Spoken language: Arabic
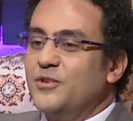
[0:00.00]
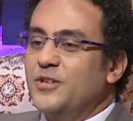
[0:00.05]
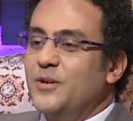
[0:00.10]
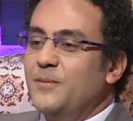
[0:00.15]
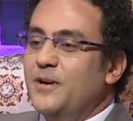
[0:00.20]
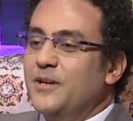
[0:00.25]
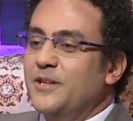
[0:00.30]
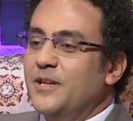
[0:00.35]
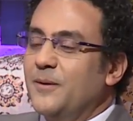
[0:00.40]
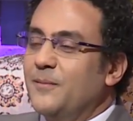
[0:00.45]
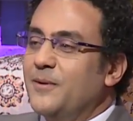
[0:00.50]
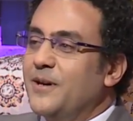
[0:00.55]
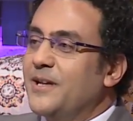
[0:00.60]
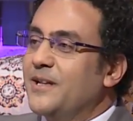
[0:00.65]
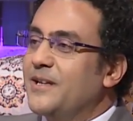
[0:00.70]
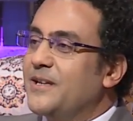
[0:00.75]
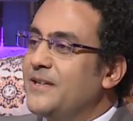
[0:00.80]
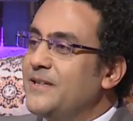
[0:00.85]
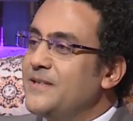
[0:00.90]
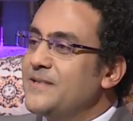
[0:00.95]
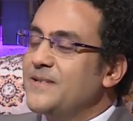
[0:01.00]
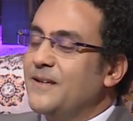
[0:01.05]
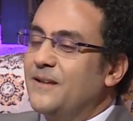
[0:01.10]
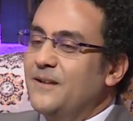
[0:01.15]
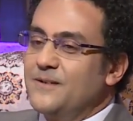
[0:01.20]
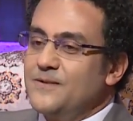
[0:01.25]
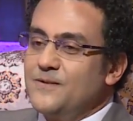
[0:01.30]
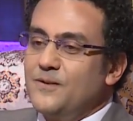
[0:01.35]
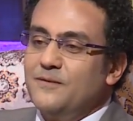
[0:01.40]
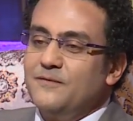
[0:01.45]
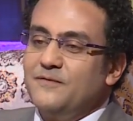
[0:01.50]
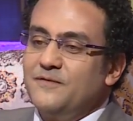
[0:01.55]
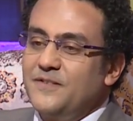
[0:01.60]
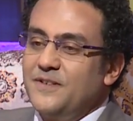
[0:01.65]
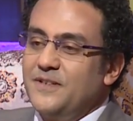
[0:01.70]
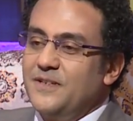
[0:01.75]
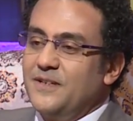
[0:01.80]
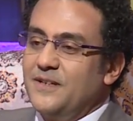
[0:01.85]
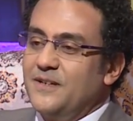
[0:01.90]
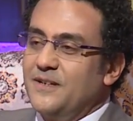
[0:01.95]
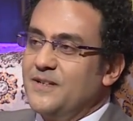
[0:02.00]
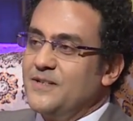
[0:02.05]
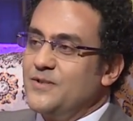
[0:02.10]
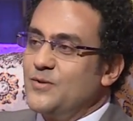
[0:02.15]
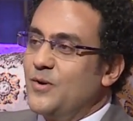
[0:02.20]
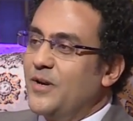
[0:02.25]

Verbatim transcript: طبعا اباء الكنيسه العظام في آه،